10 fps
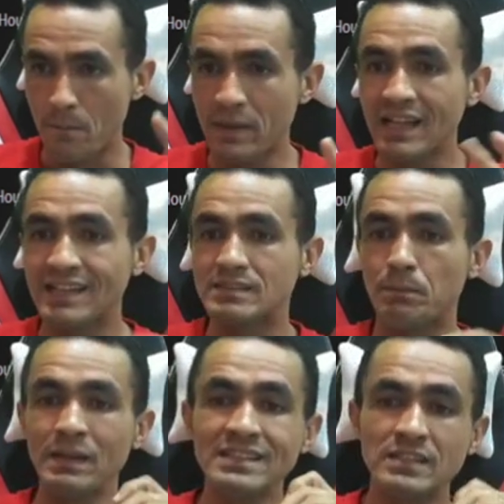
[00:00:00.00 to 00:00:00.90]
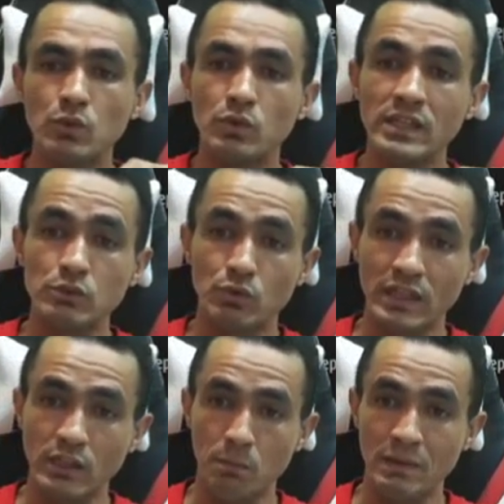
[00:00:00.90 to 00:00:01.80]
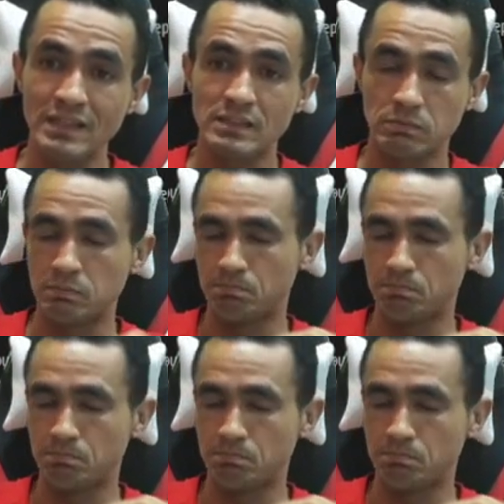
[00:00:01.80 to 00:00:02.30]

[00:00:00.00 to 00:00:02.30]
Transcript: Beleza, pensando nisso, o que é que eu pensei?